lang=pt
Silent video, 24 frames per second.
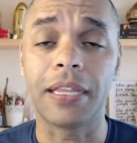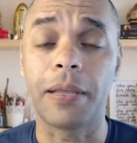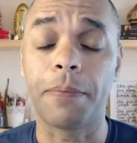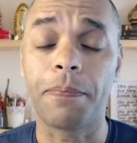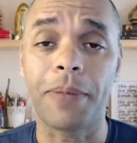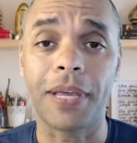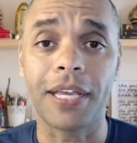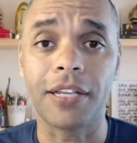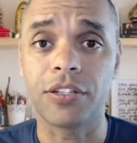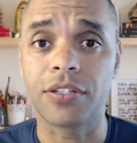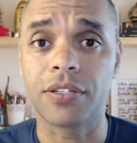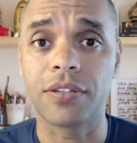
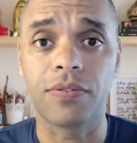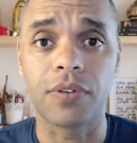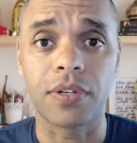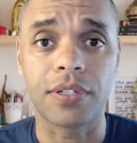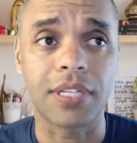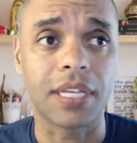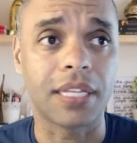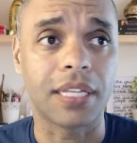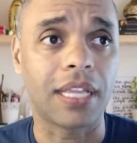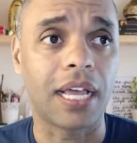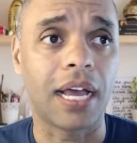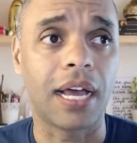Depende se
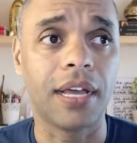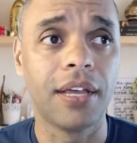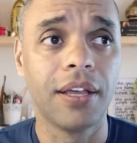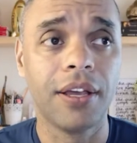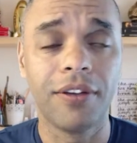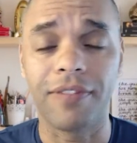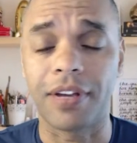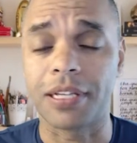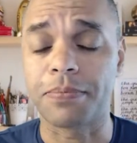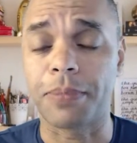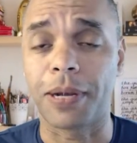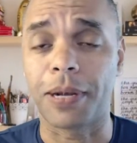você tá,
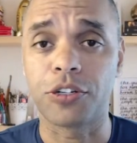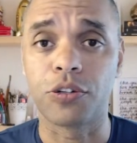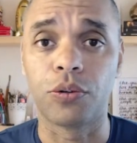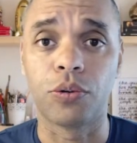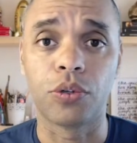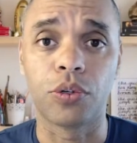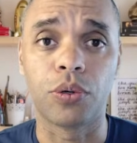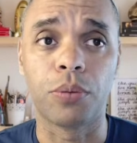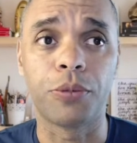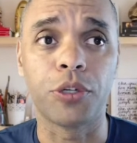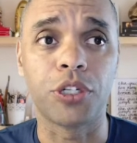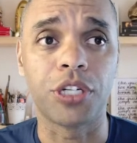faz parte de um
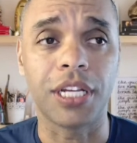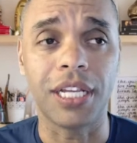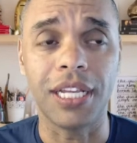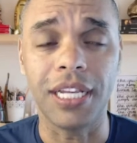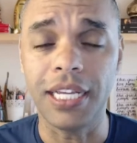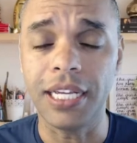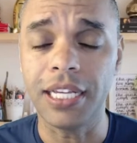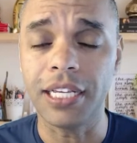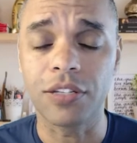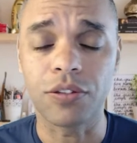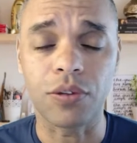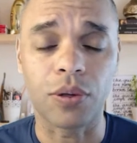grupo de
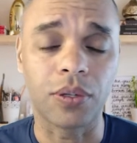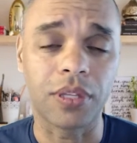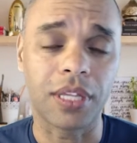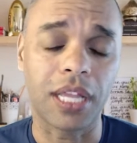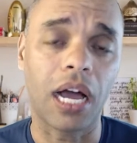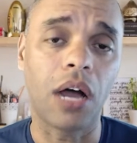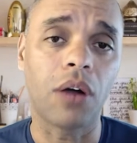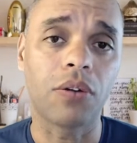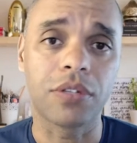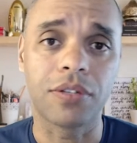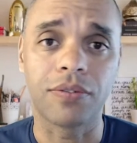risco tal,